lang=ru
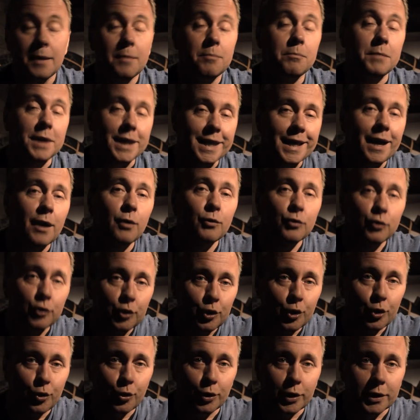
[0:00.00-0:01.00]
Меня
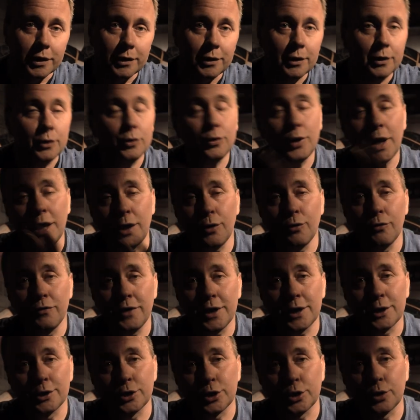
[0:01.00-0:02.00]
устроит, но я не
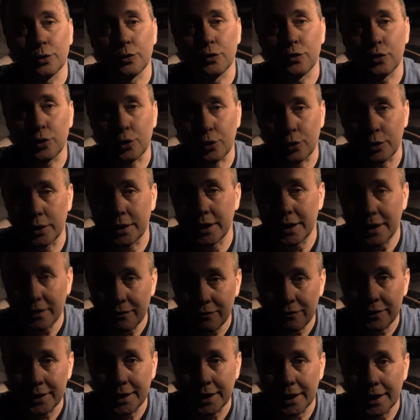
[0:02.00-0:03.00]
уверен, что устроит
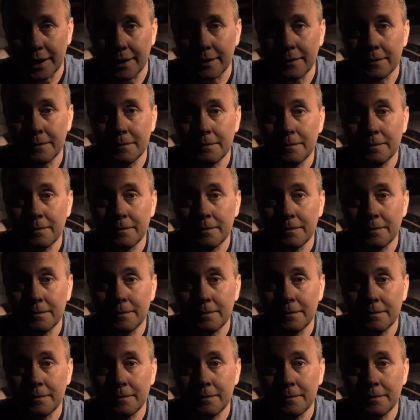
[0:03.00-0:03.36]
МВД.